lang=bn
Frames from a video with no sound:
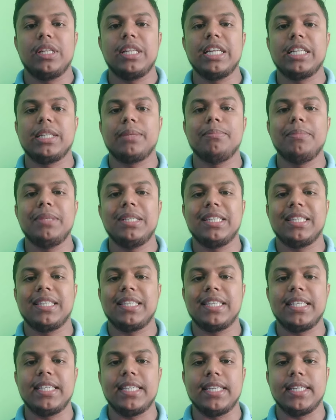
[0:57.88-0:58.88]
লেট মি
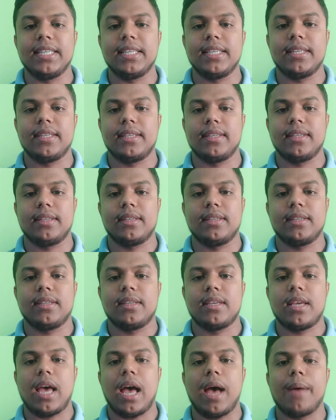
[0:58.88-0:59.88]
সি
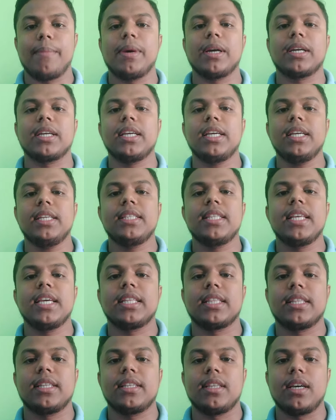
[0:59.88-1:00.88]
আমাকে
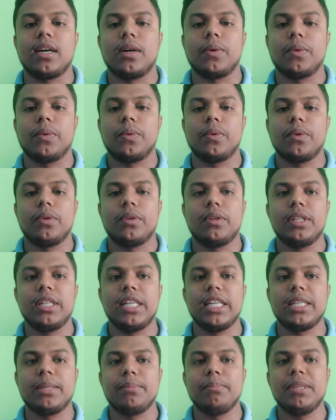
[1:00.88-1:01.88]
দেখতে দাও
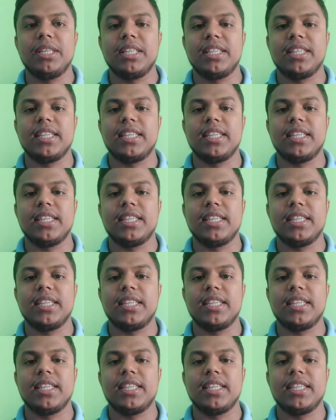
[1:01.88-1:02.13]
লেট মি